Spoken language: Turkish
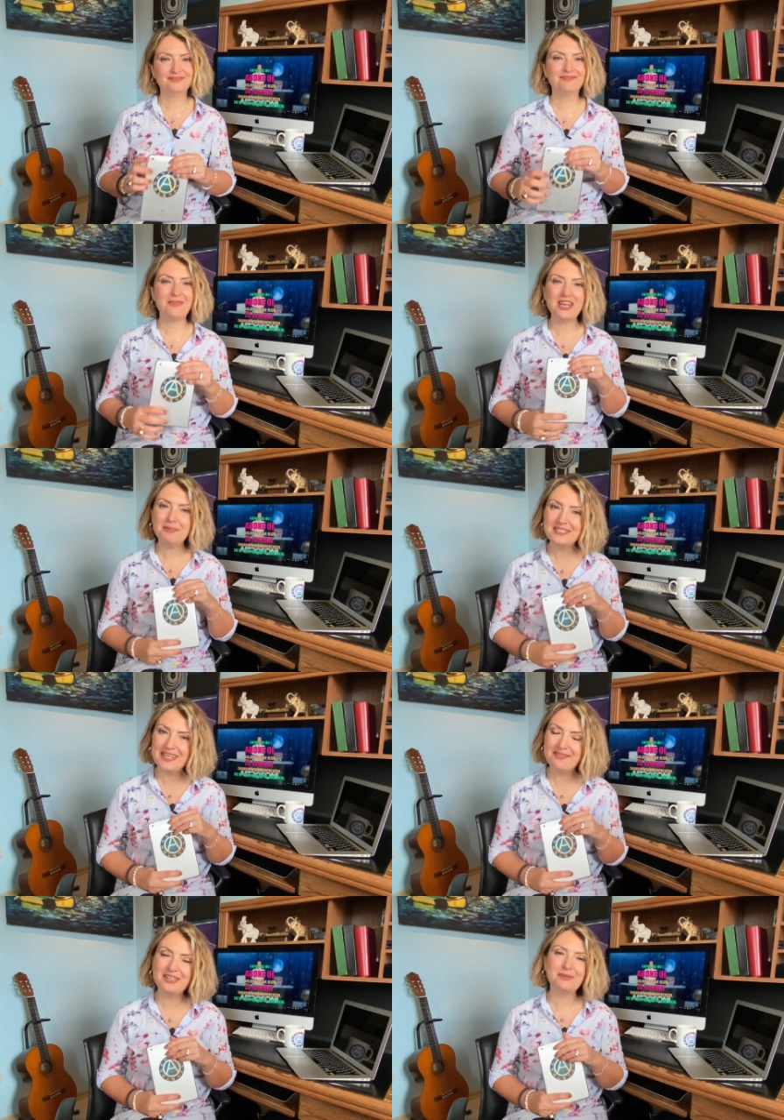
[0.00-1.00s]
Merhaba
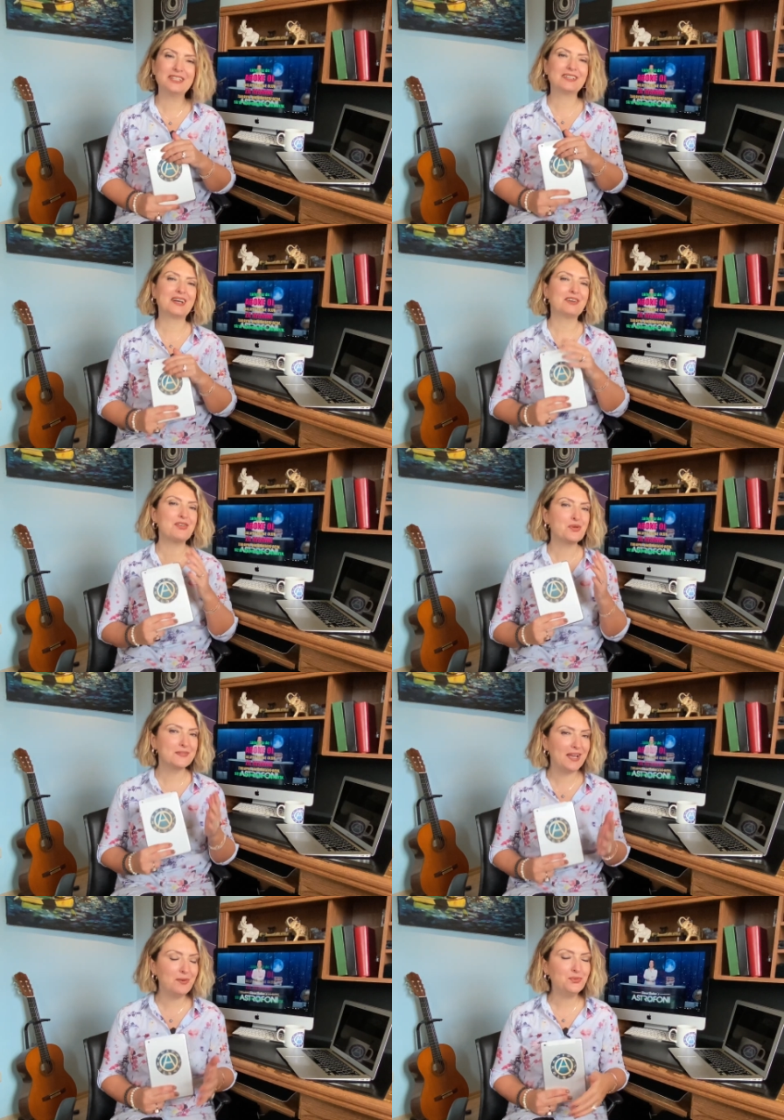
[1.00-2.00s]
sevgili balıklar ve
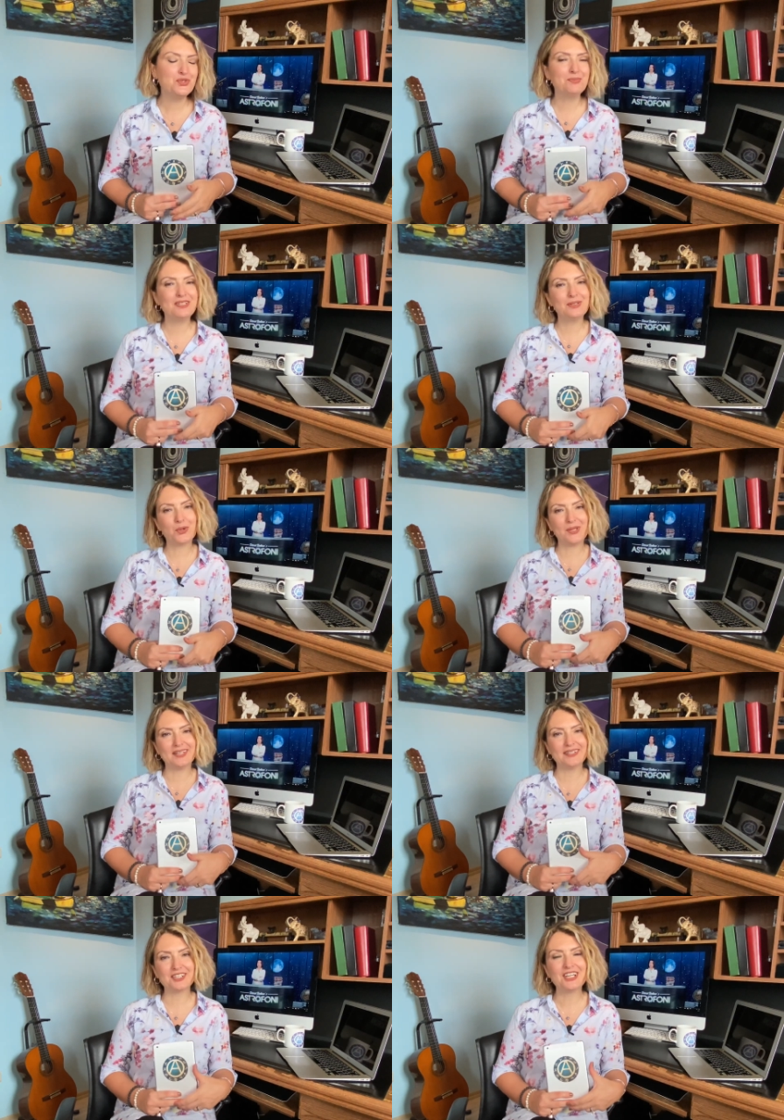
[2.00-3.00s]
yükselen burcu balık
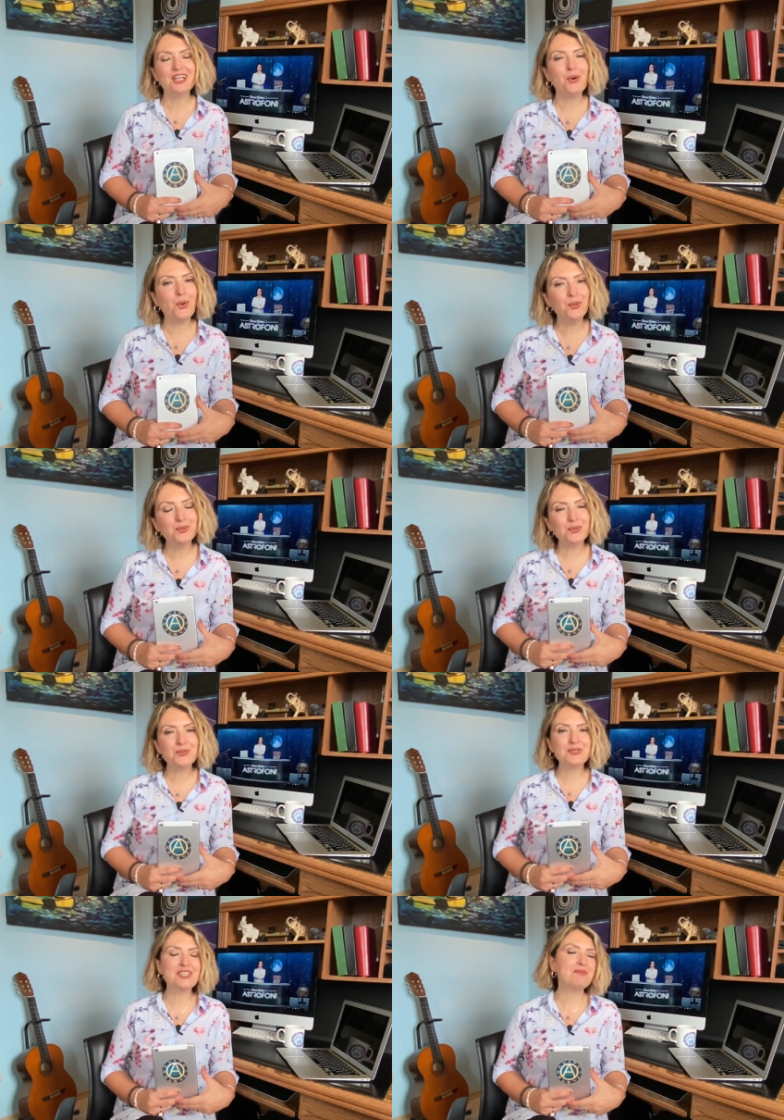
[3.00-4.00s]
olanlar.
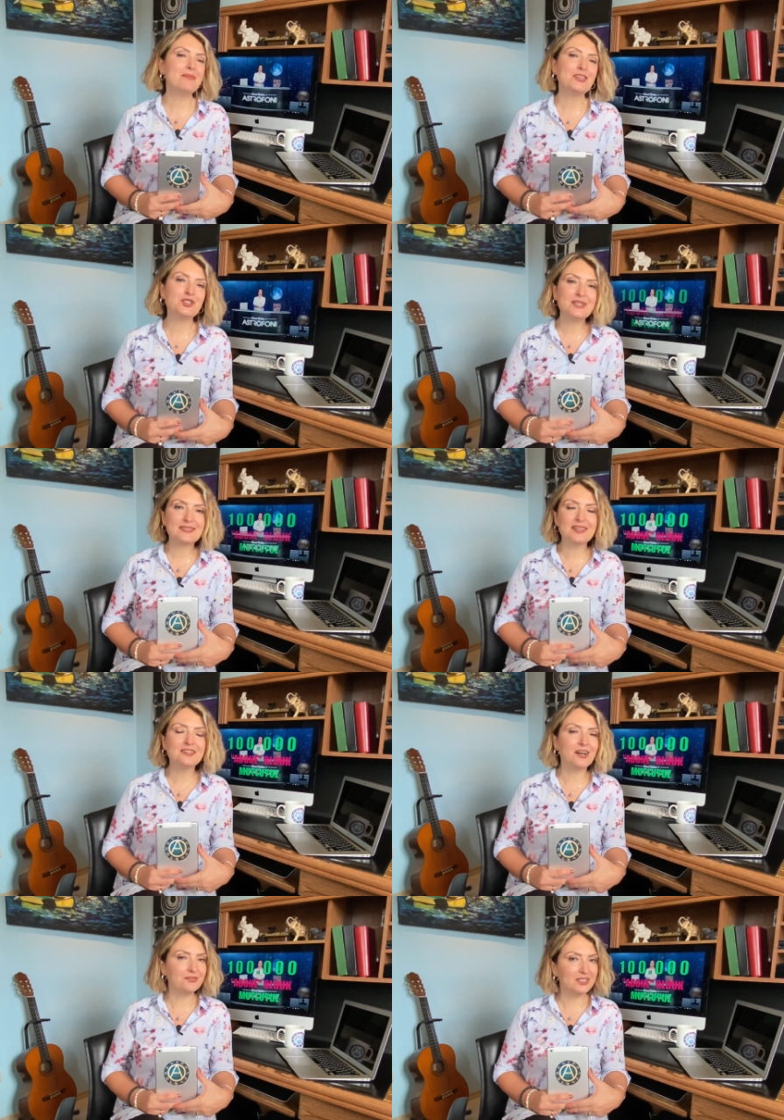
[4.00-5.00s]
19-25 Nisan
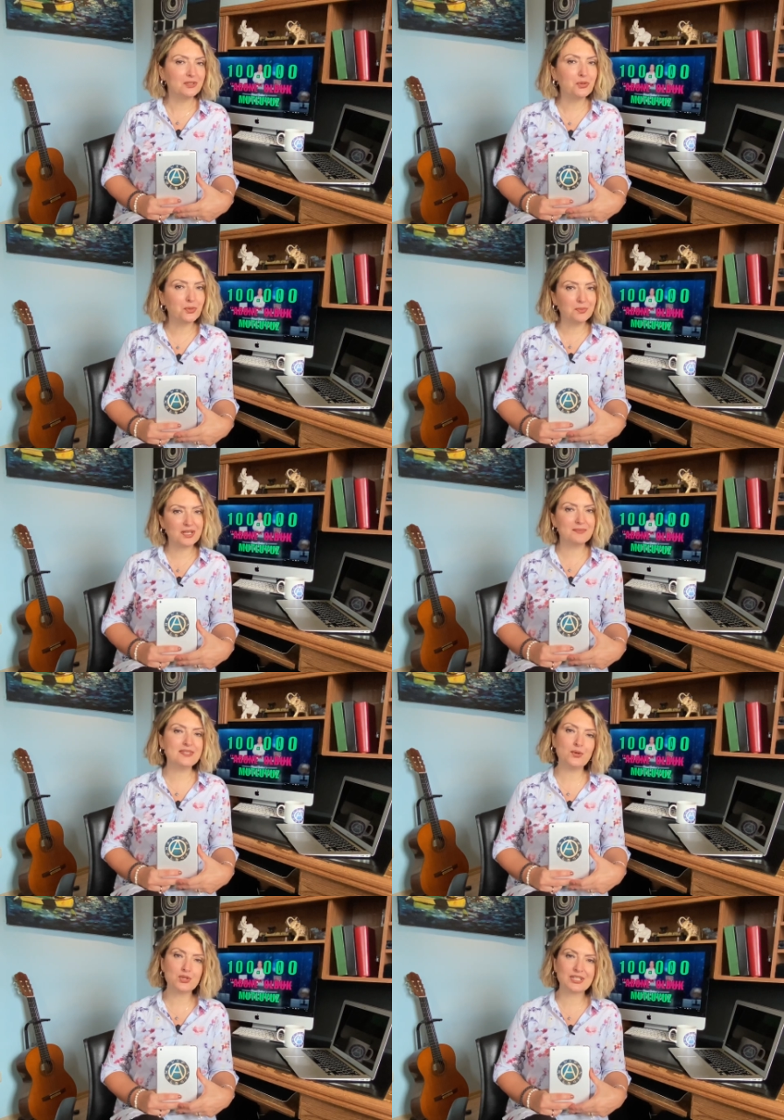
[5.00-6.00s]
haftalık
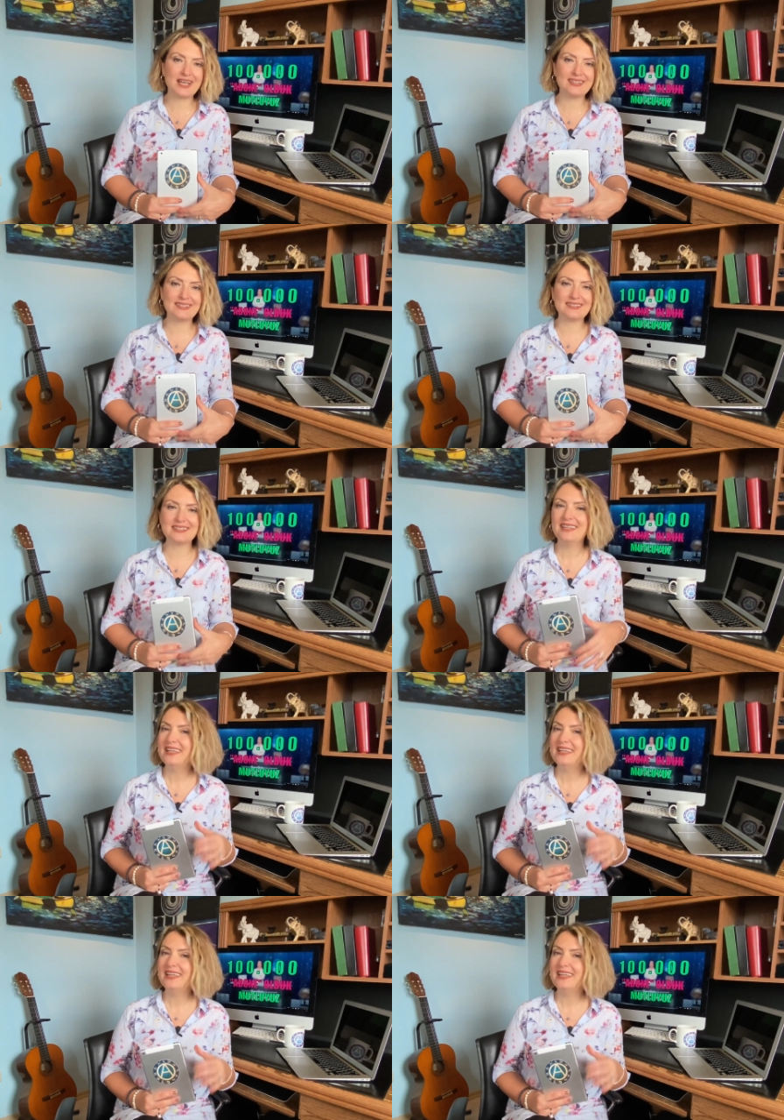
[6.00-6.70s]
yorumlarımıza hoş geldiniz.